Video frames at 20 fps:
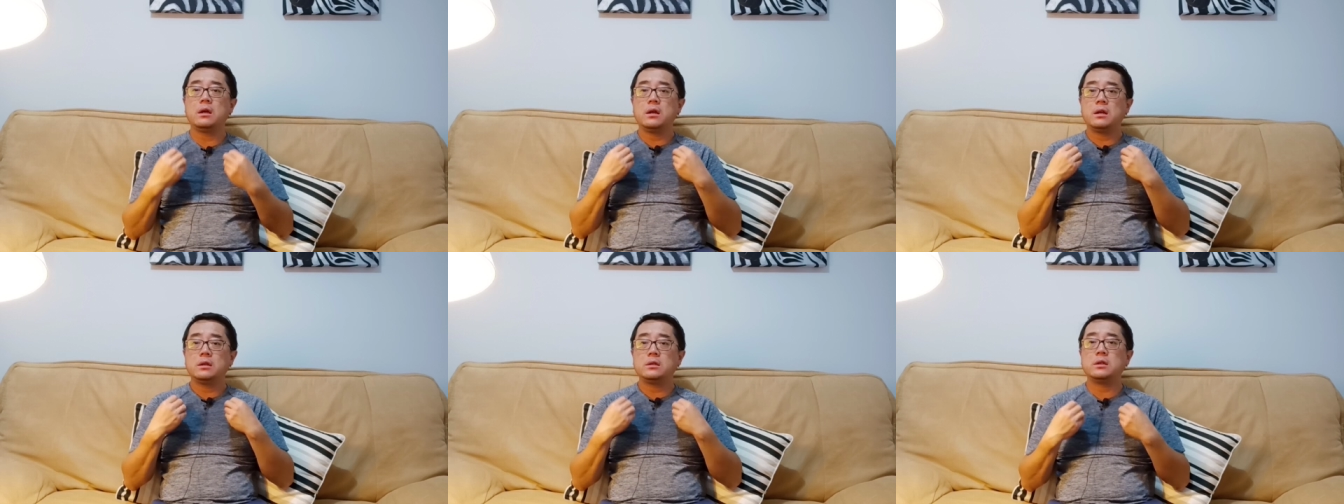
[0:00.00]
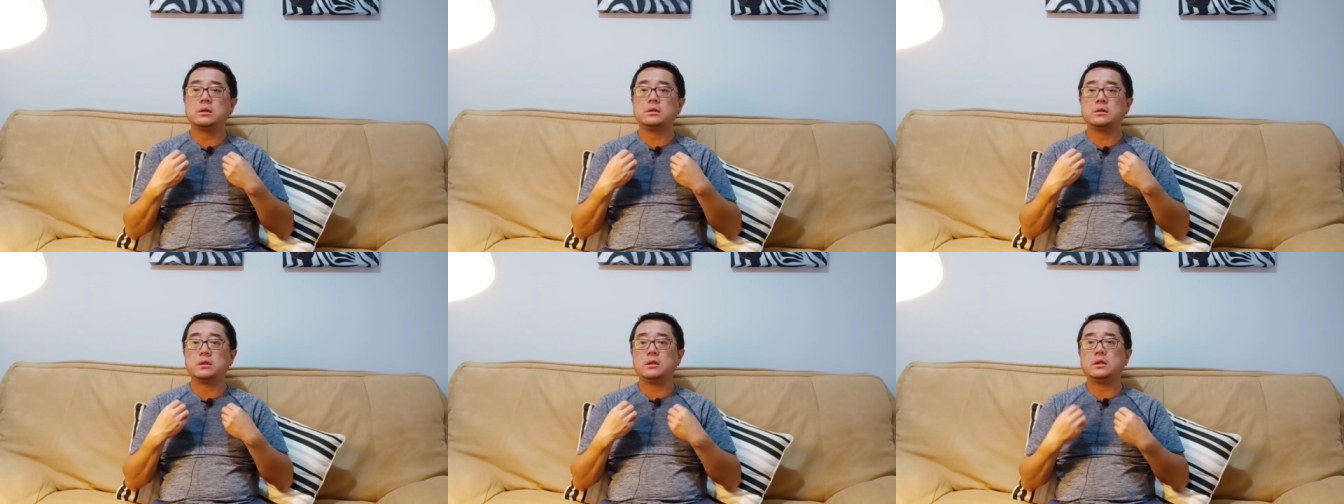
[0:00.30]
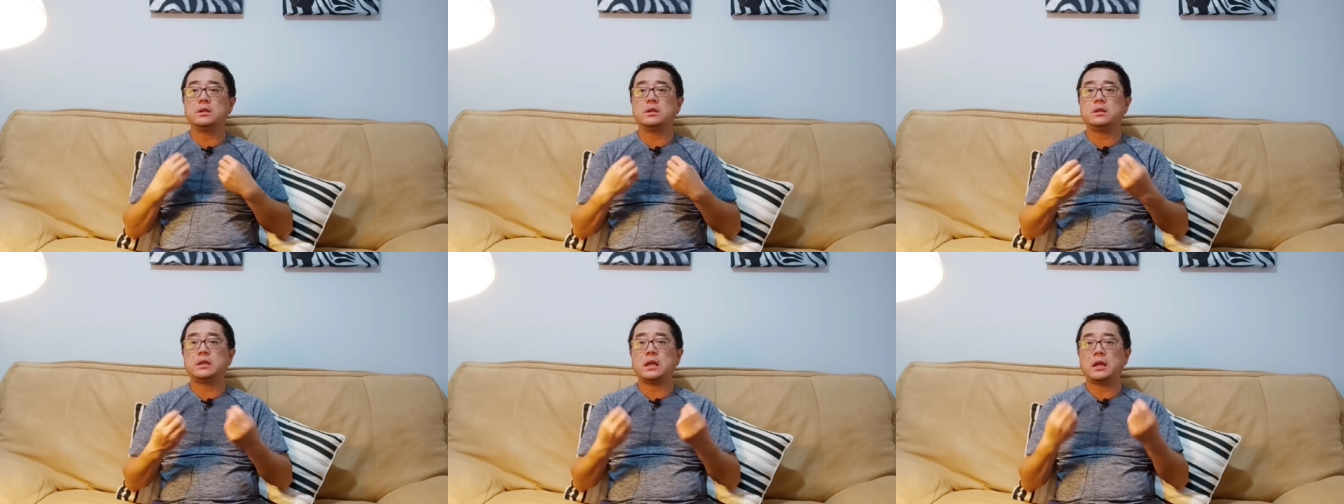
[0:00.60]
这个人
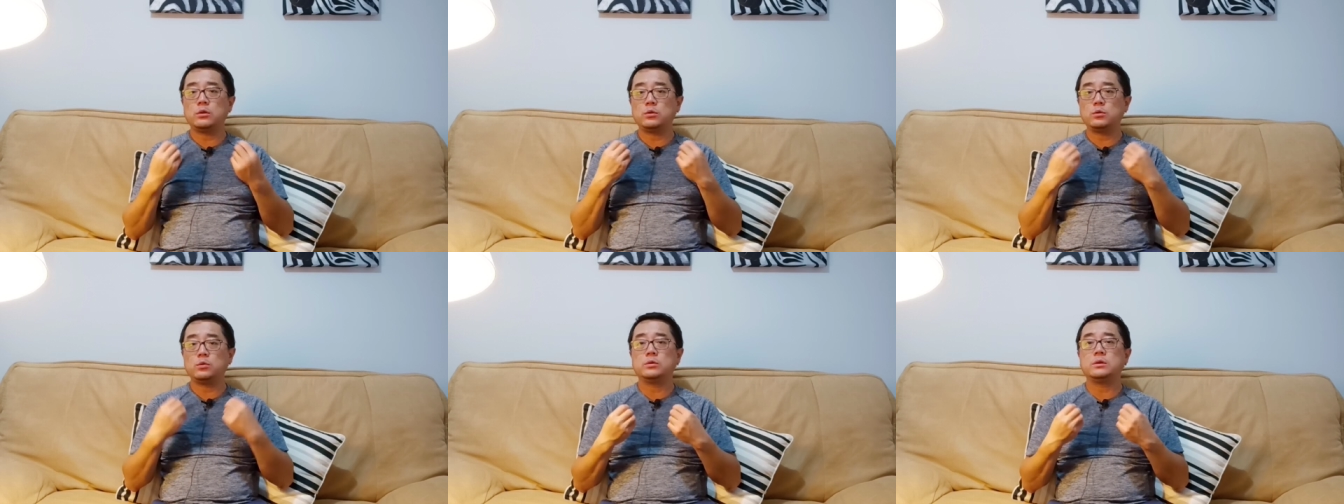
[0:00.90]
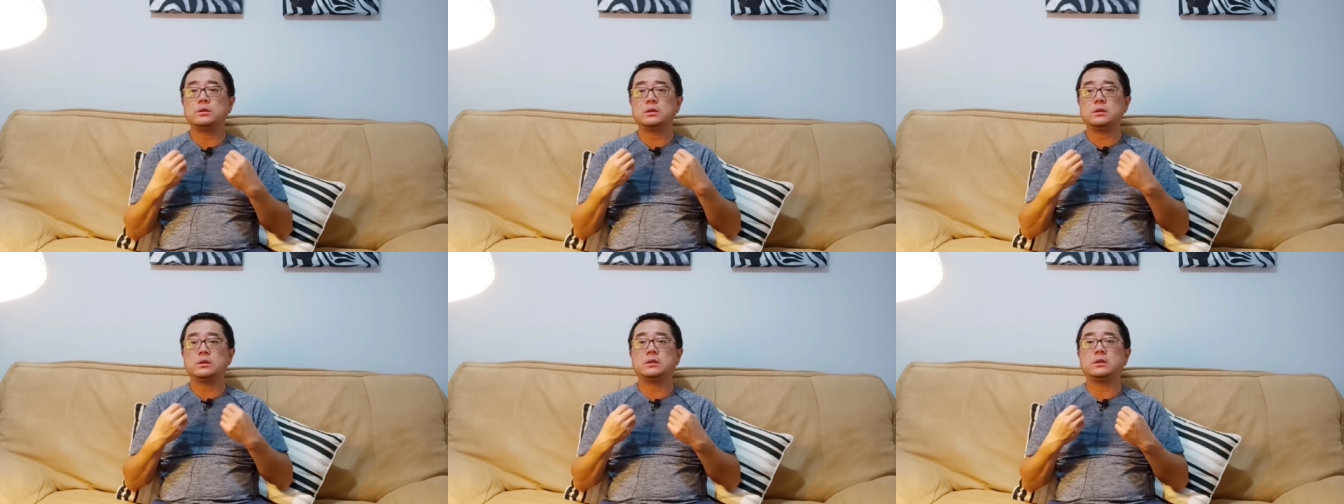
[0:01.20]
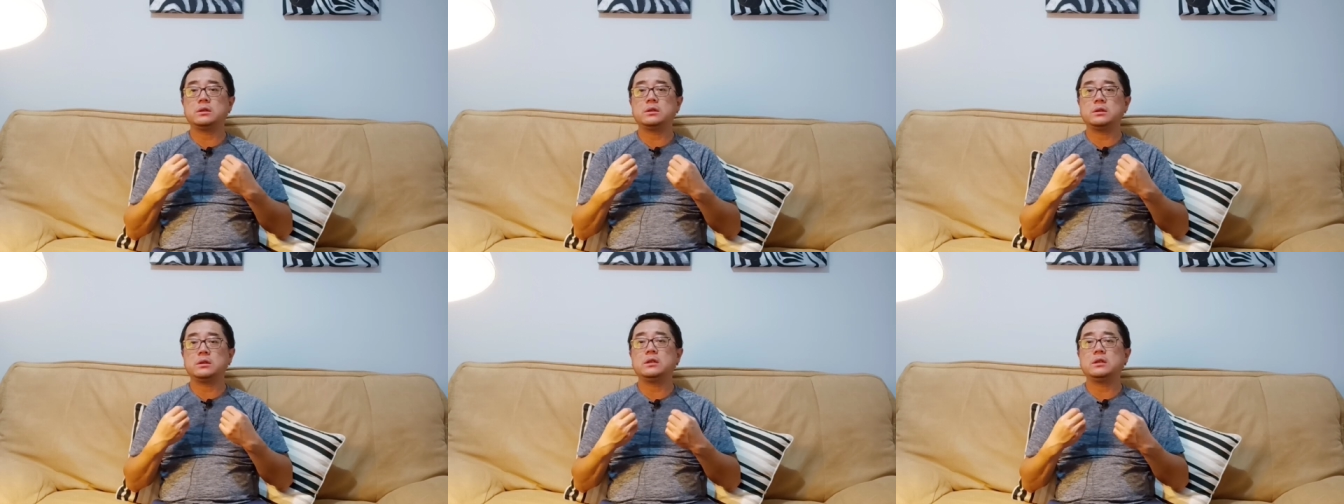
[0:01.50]
体带毒的这个人
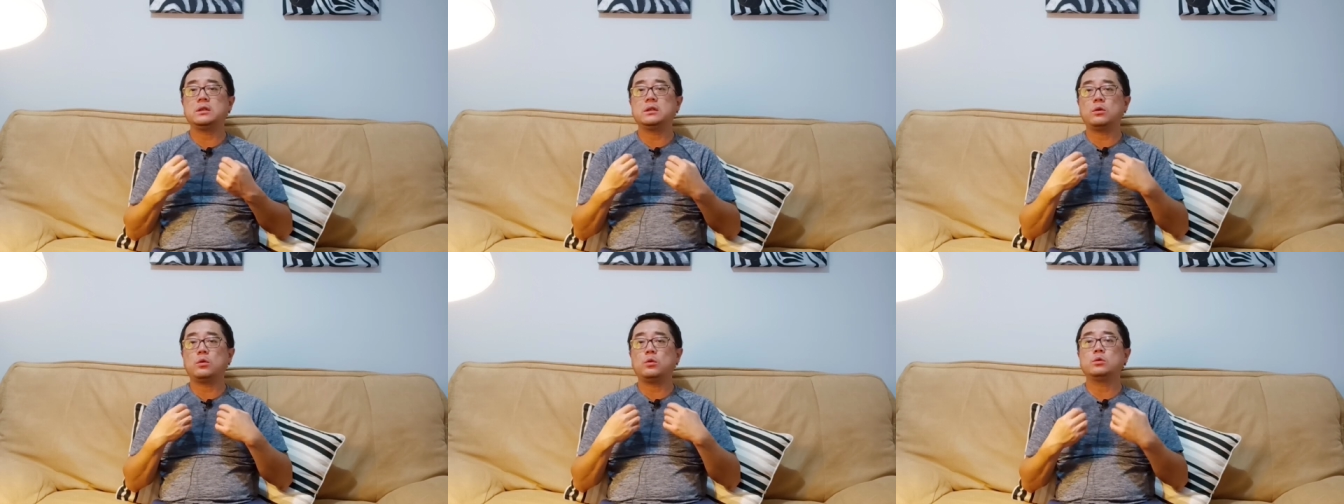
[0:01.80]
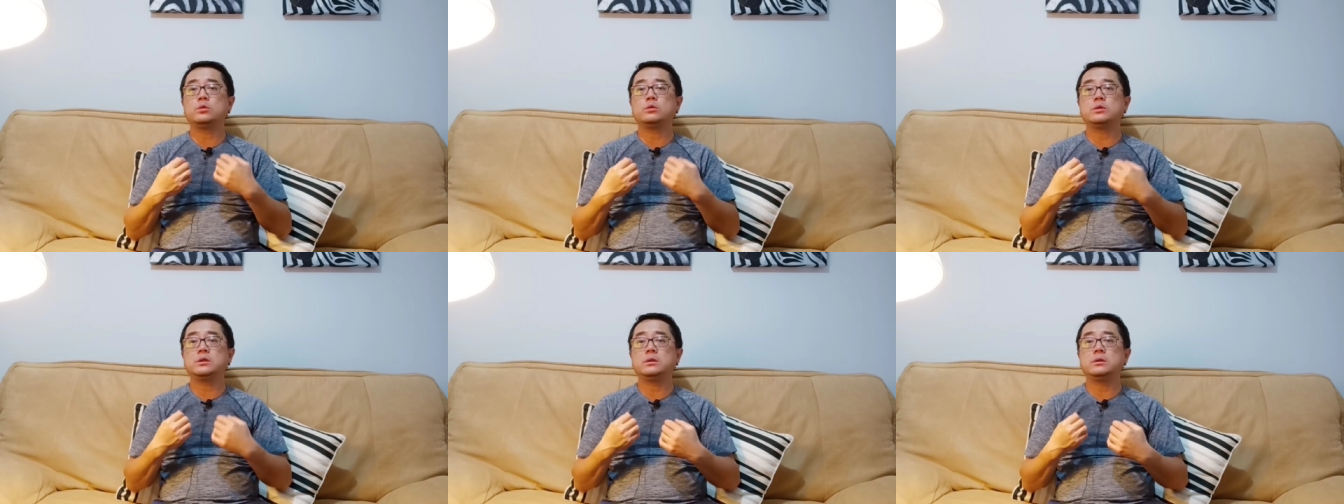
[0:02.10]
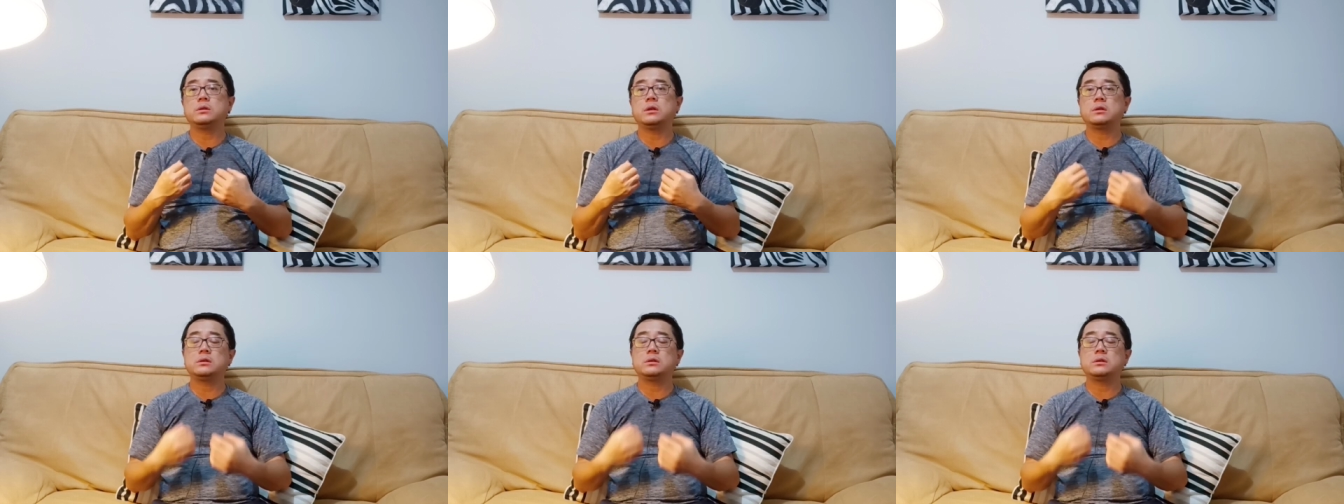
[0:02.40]
的人体的活动性啊，